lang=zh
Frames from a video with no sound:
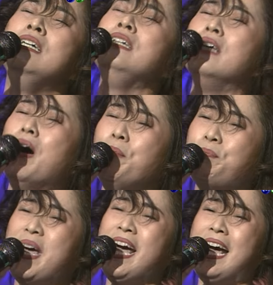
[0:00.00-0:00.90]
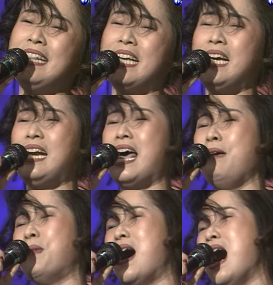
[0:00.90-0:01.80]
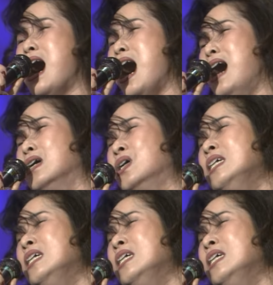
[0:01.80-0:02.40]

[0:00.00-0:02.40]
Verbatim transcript: 你用别的来吗？